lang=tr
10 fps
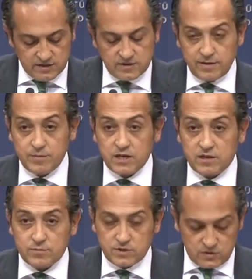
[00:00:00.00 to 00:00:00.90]
Sayın
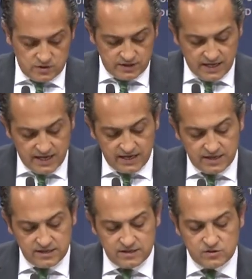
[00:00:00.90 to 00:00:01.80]
Bakanımız
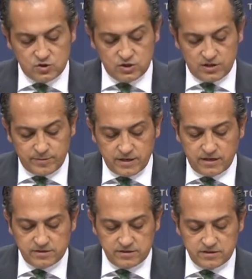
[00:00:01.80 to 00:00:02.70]
G7 Dışişleri
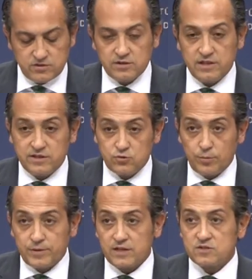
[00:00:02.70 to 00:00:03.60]
Bakanlıkları
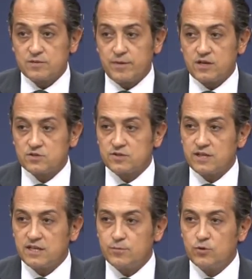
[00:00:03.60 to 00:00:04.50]
toplantısı
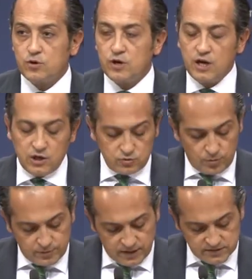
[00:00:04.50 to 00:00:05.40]
marjındaki bu
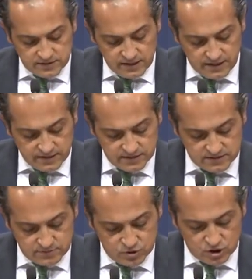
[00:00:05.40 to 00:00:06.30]
toplantıya
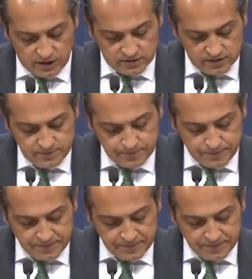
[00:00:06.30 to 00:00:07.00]
katılmışlardı.